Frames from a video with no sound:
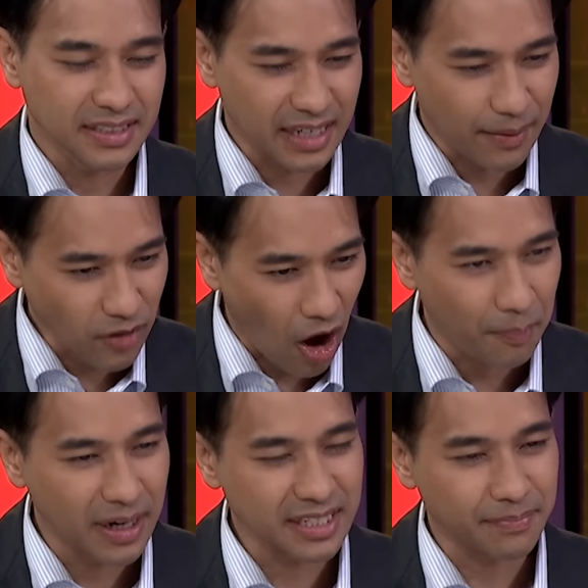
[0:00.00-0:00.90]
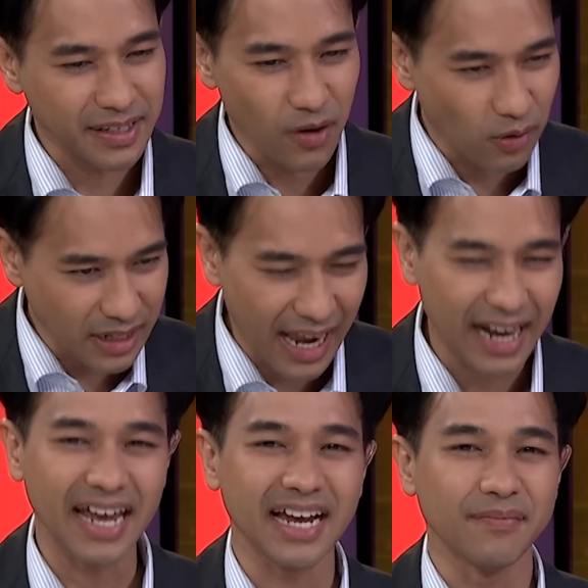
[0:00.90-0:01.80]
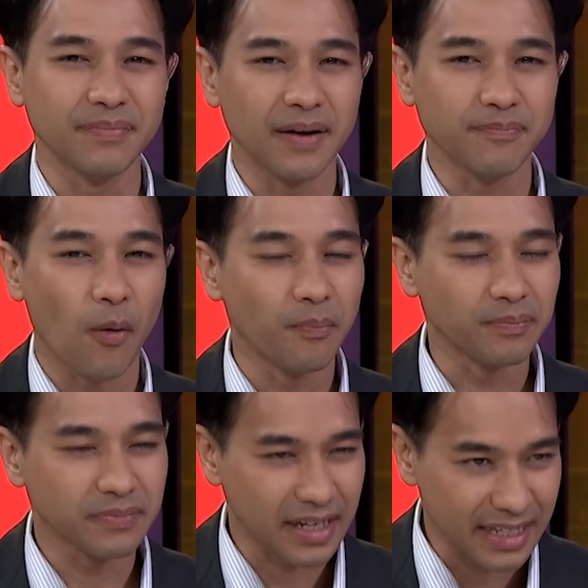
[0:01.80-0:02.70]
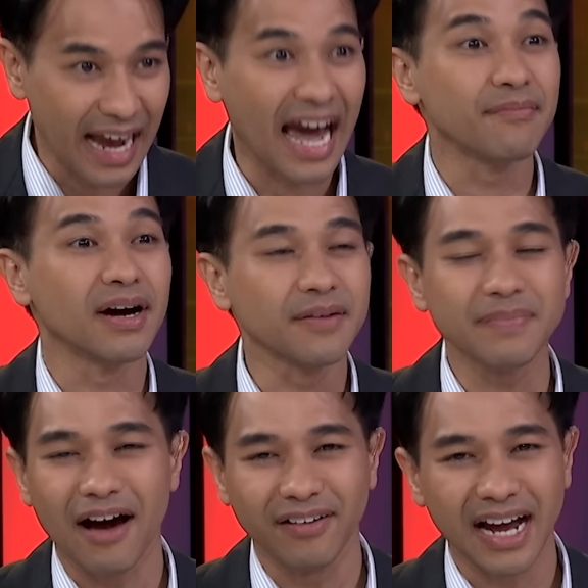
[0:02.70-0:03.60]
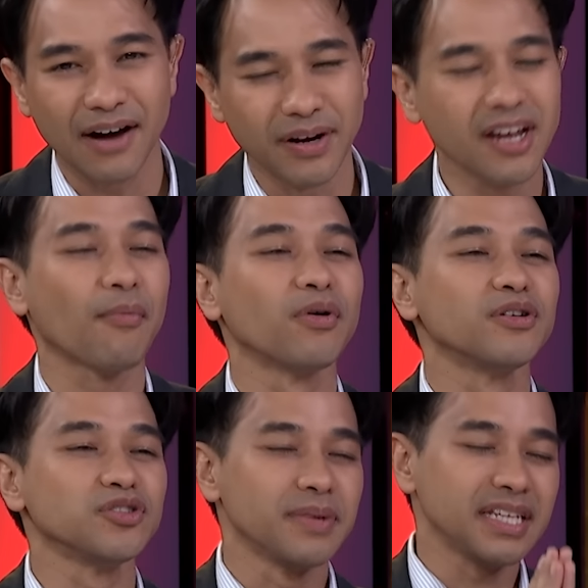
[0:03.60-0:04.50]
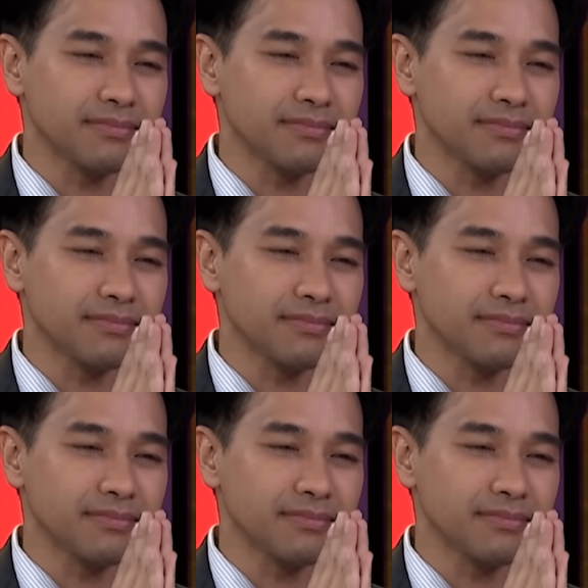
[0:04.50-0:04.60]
คือคำตอบมันจะไปโยงใยอะไรกับปมในทางการเมืองหรือเปล่านะครับวันนี้ขอบคุณคุณสม